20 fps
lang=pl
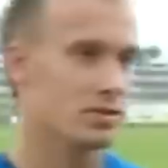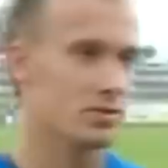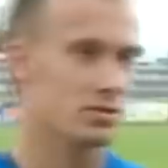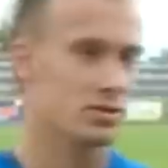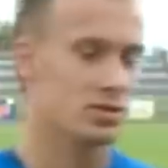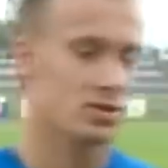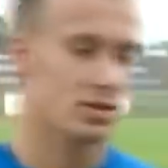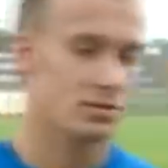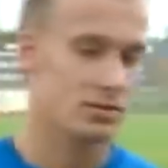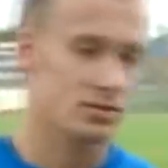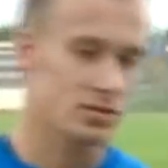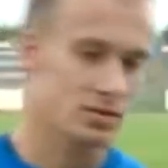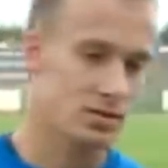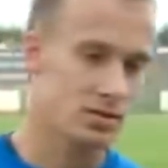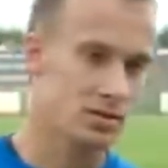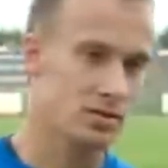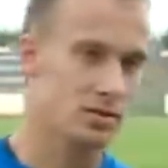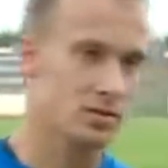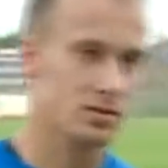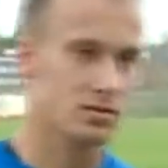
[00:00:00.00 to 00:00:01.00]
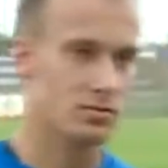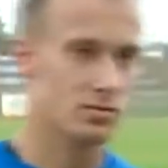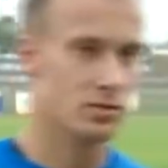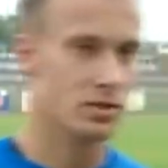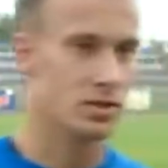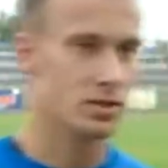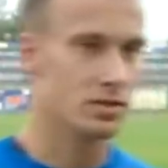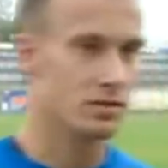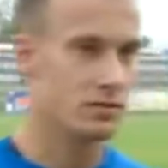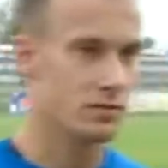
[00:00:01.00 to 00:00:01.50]
rozliczamy
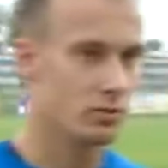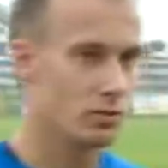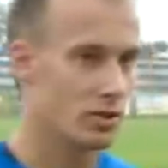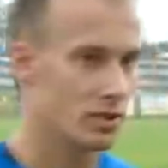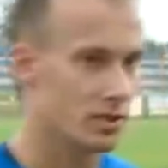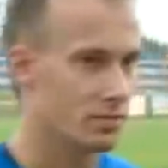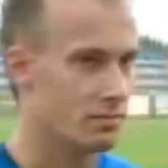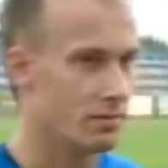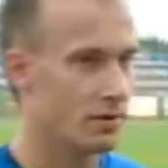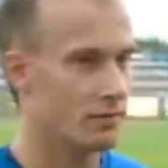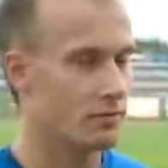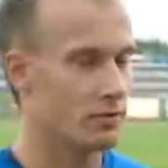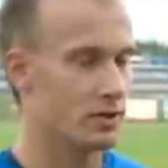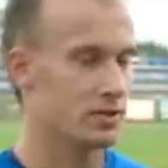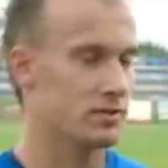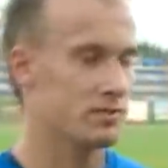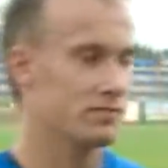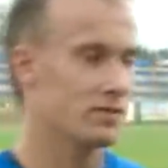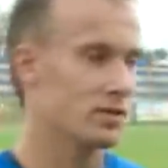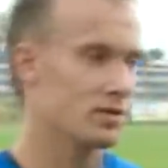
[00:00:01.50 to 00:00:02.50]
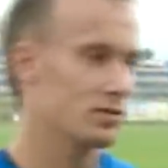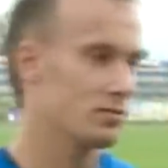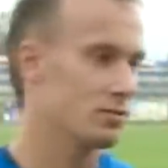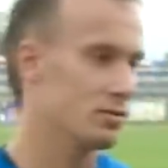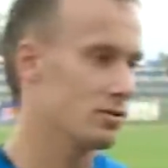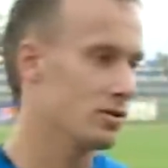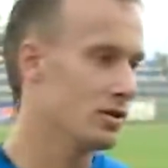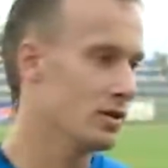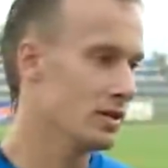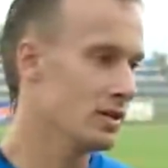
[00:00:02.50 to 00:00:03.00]
tutaj indywidualnie Pawła, to
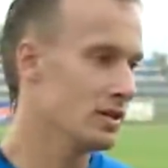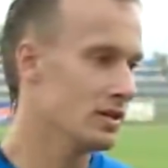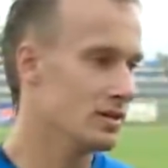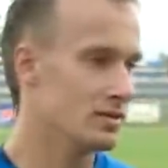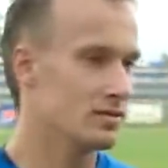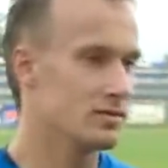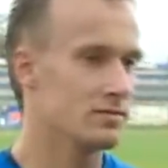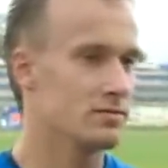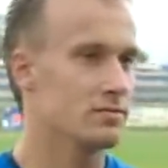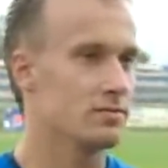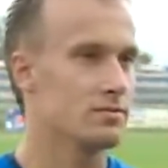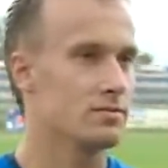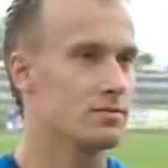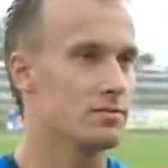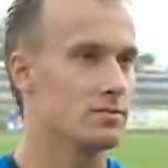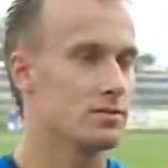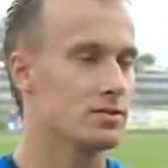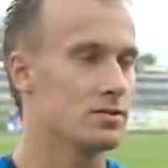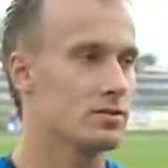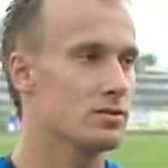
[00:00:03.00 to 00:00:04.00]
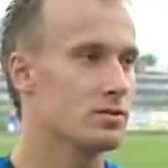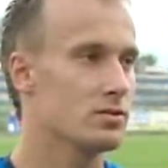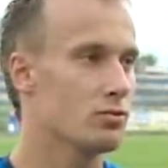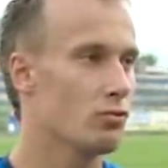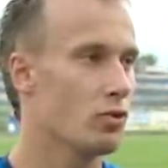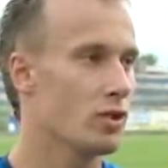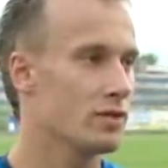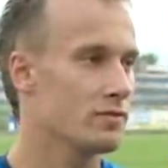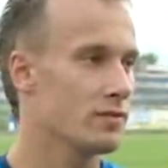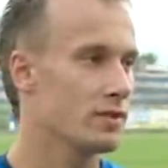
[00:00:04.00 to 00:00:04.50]
wiadomo, y, y,
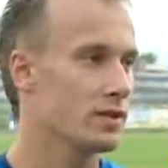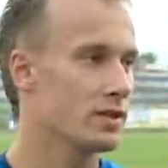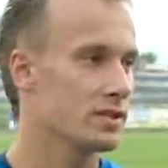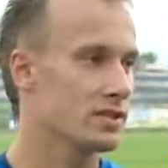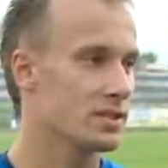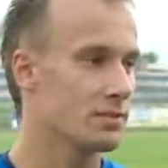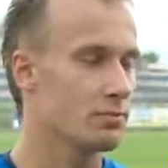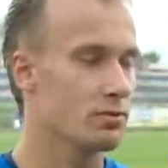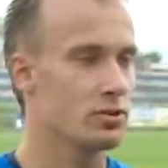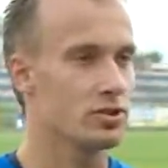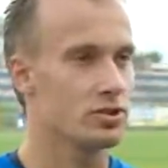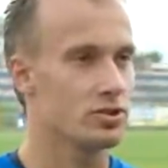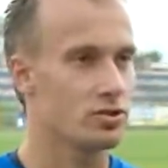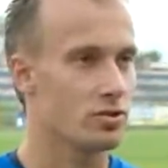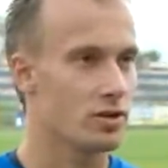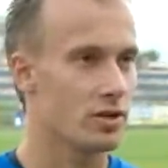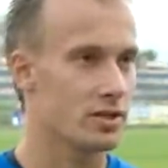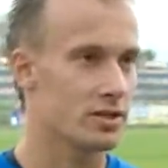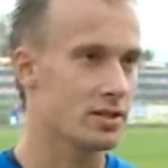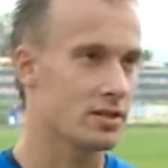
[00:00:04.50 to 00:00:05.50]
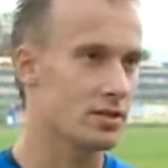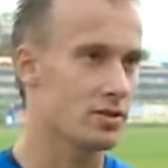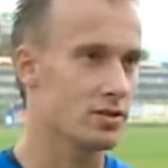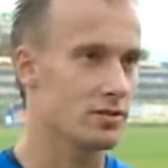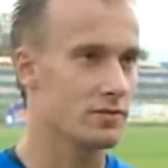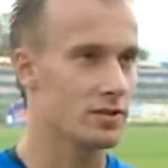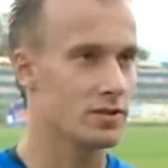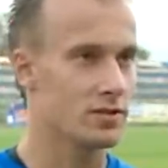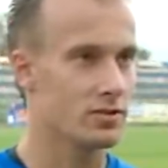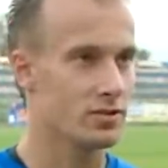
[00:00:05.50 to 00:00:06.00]
łatwiej jest nie podejść do karnego
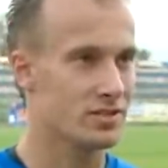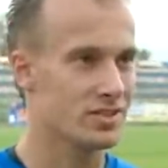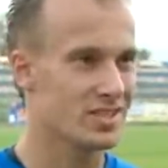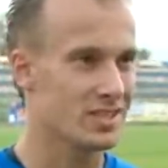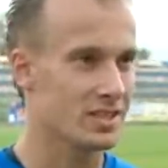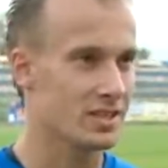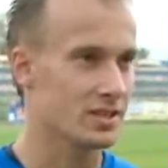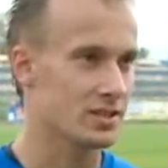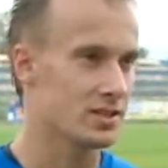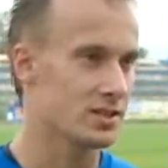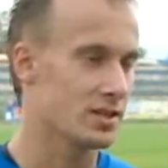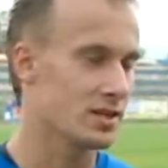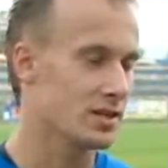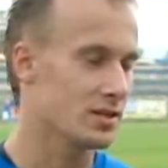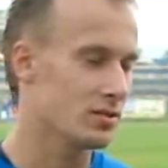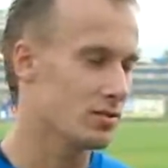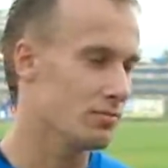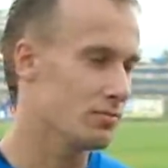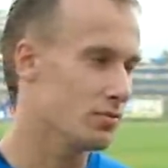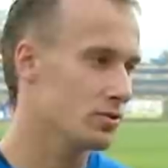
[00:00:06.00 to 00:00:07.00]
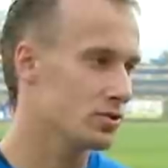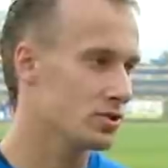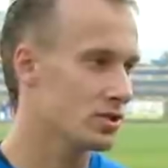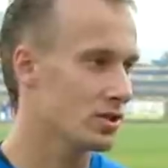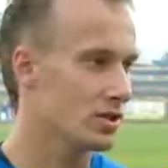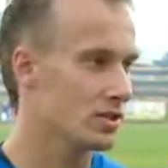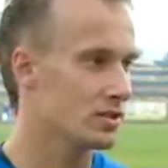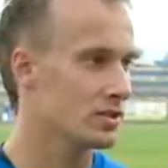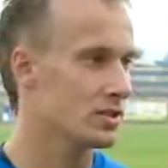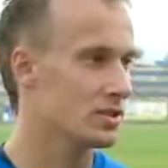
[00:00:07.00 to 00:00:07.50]
i wtedy oceniać, tak? On
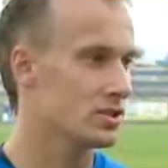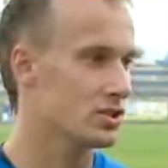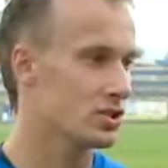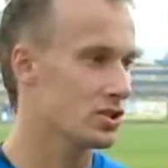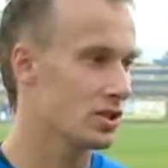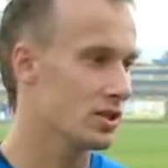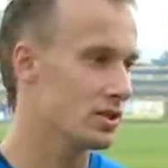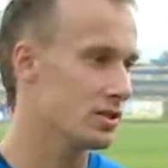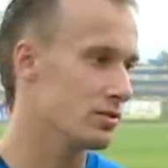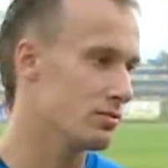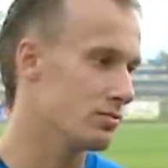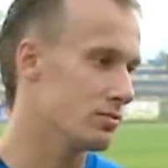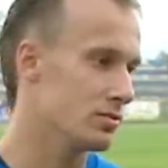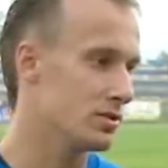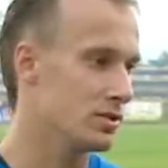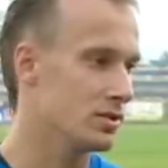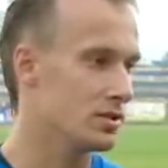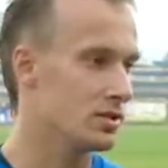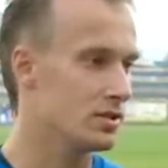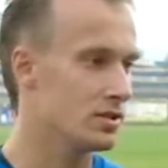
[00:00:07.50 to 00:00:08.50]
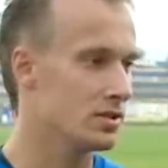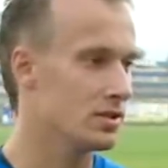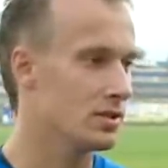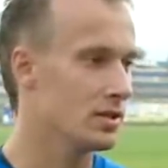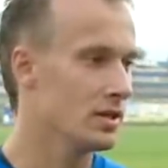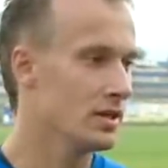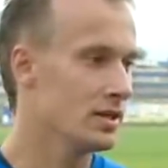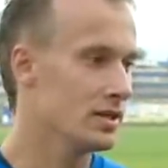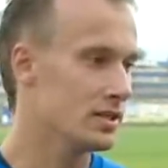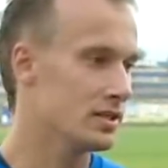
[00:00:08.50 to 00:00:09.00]
podszedł, nie strzelił i,
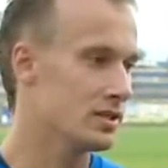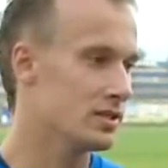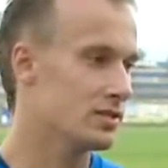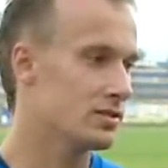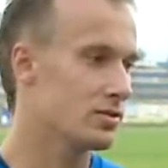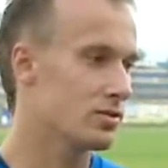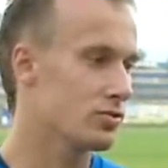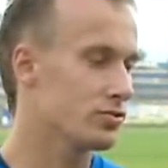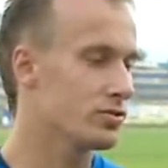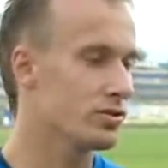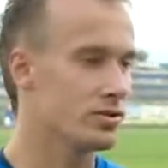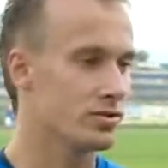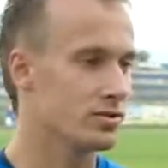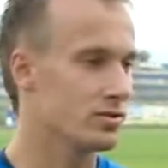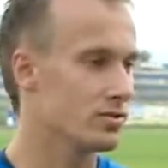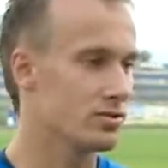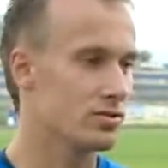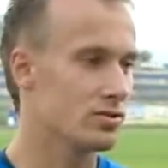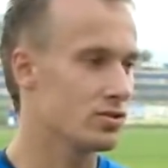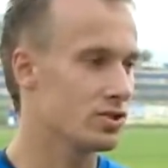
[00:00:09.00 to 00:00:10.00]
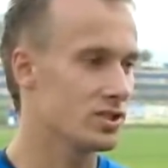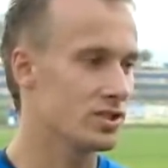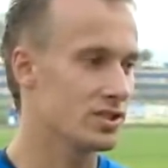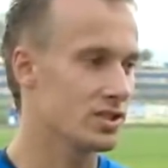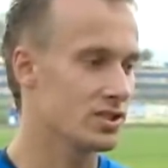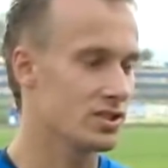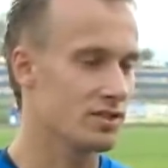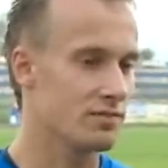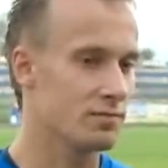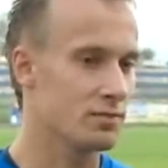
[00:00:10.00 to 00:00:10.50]
i trudno, to, to się
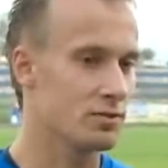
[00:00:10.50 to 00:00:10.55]
zdarza w